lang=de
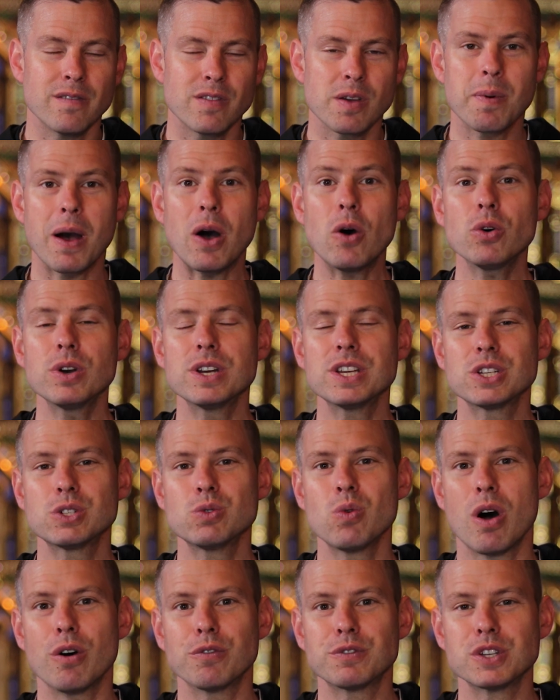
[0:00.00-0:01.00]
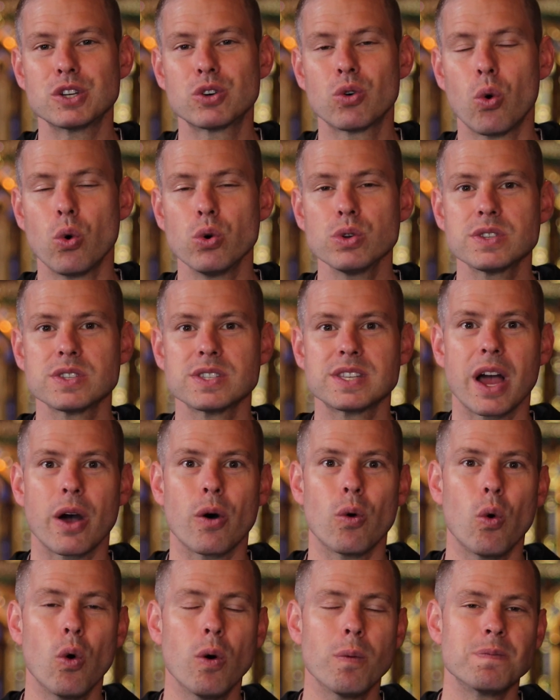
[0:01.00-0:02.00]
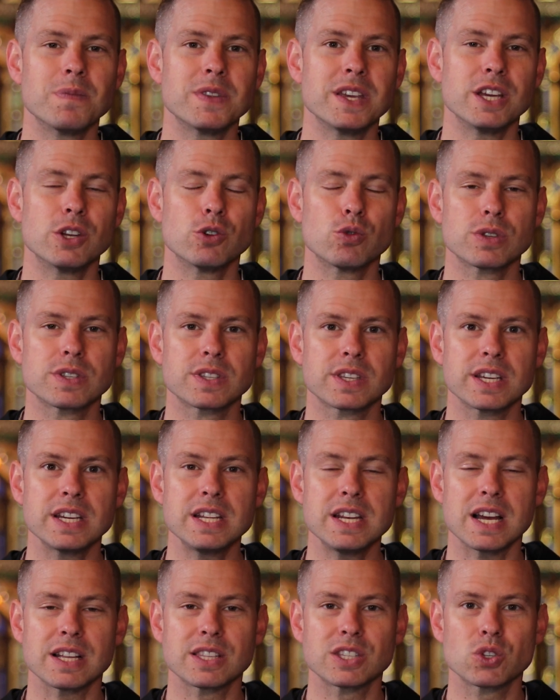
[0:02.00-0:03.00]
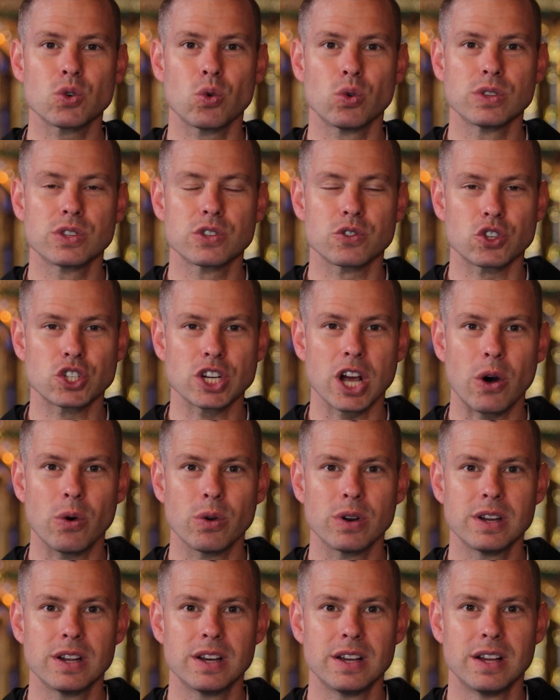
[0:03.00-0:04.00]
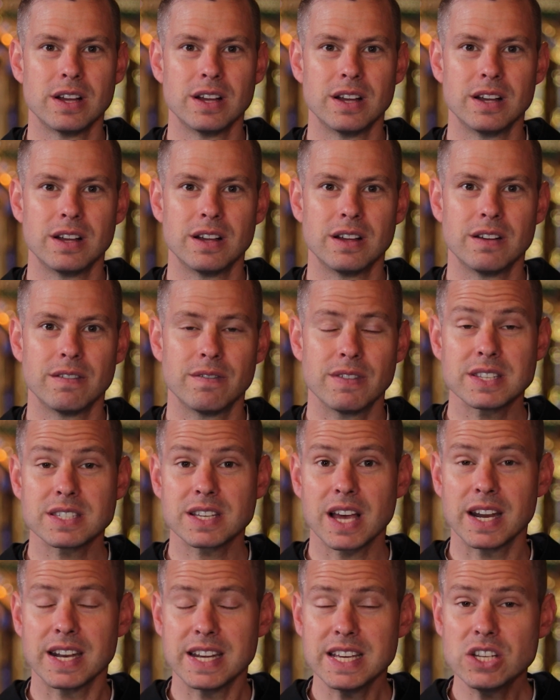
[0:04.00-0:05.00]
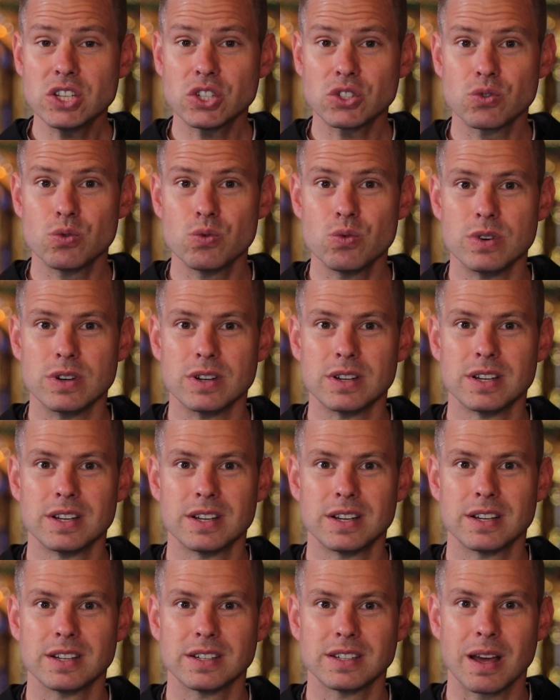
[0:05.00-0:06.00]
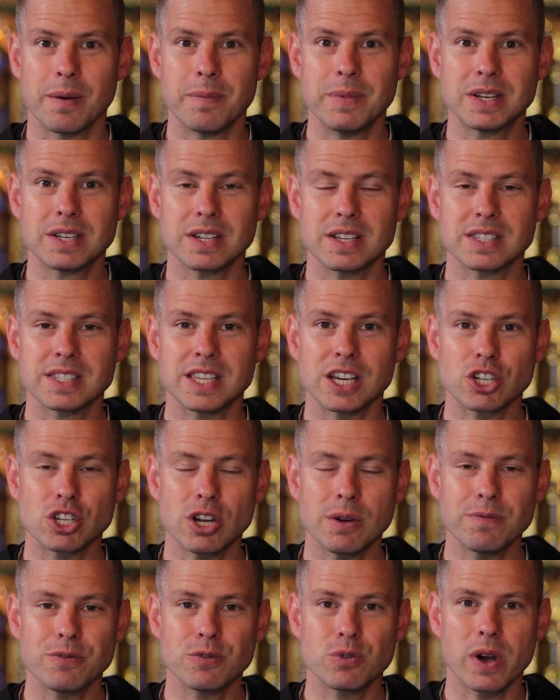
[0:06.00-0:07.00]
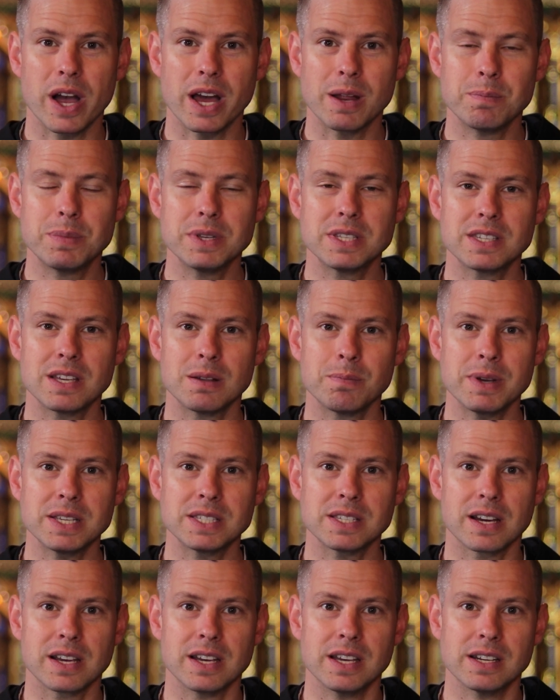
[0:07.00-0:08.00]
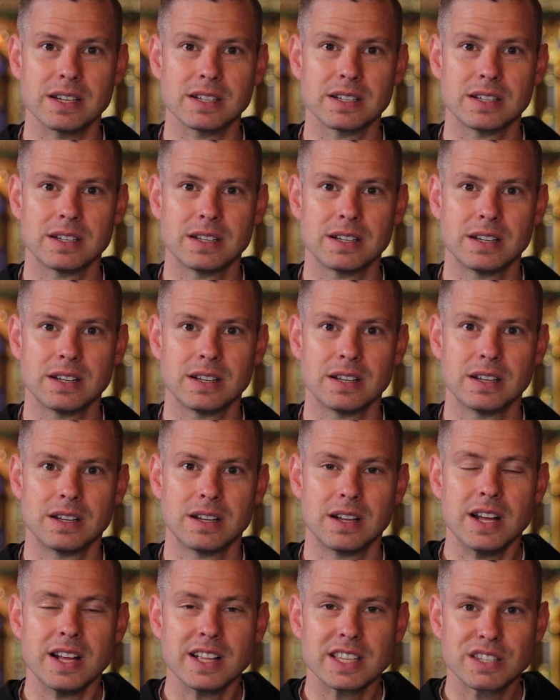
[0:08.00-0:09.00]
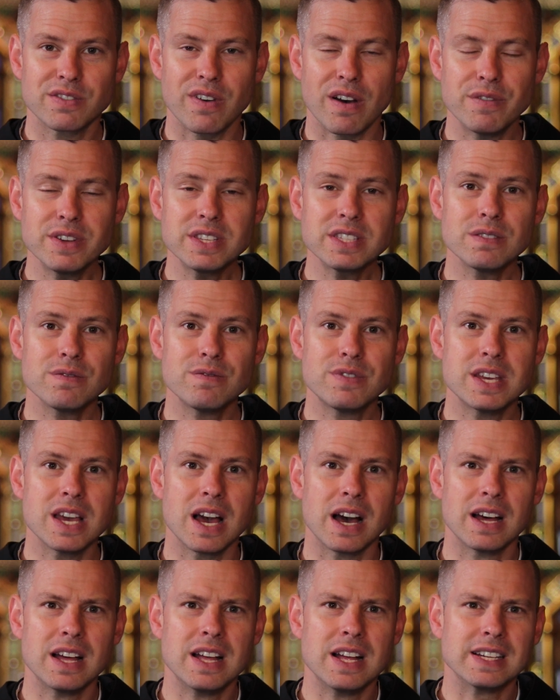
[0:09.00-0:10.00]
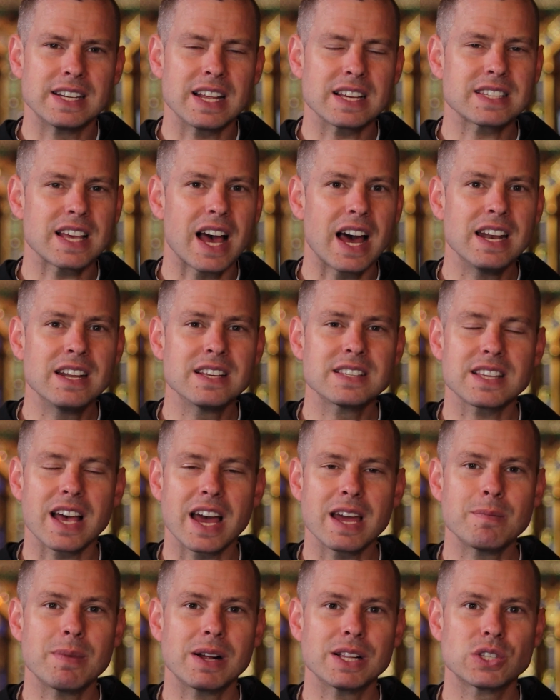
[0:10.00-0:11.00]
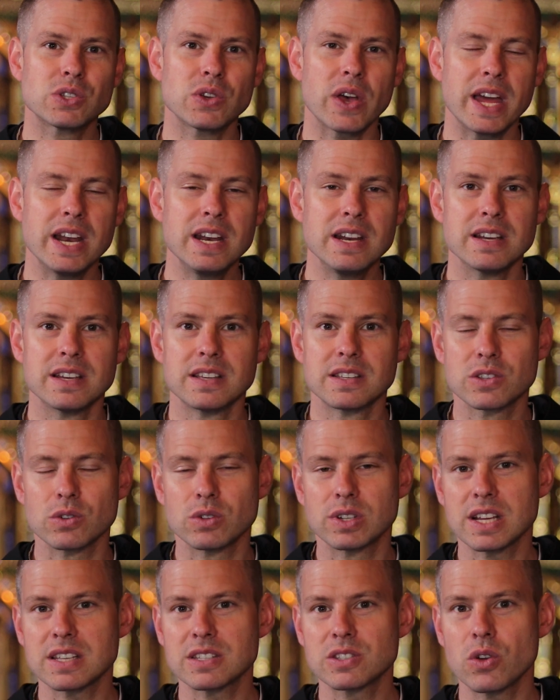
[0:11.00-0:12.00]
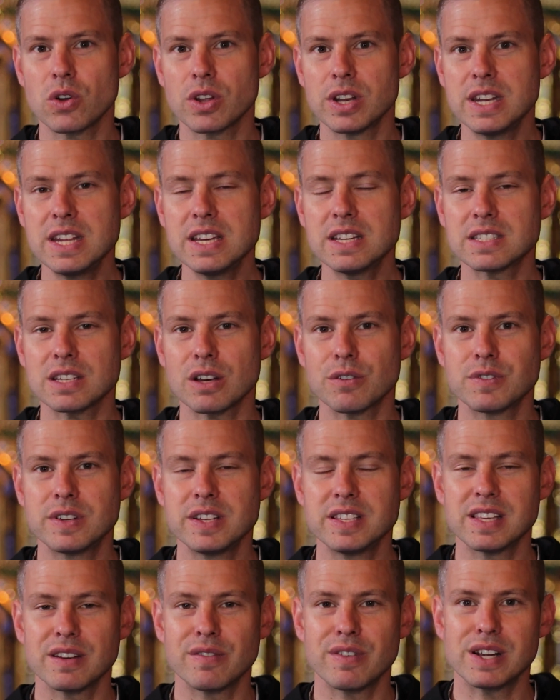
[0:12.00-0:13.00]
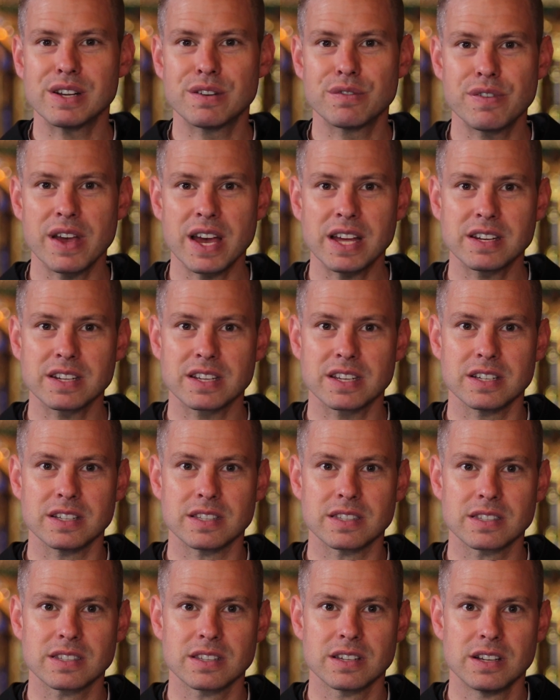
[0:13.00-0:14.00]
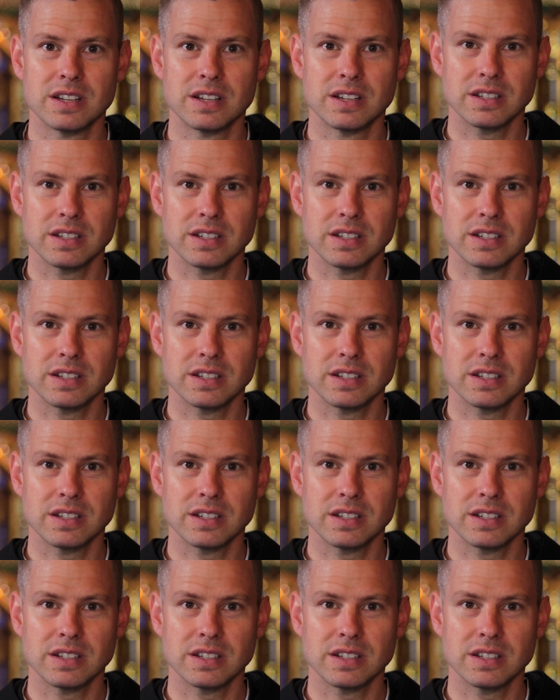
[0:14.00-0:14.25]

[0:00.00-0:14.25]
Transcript: Wir brauchen nicht nur auf die Großen da oben, die Industrienationen zu schauen. Was kann ich tun, damit es der Schöpfung ein bisschen besser geht? Zwar wissen wir, dass alles einmal zu Ende ist und dass noch nichts auf dieser Welt fertig ist.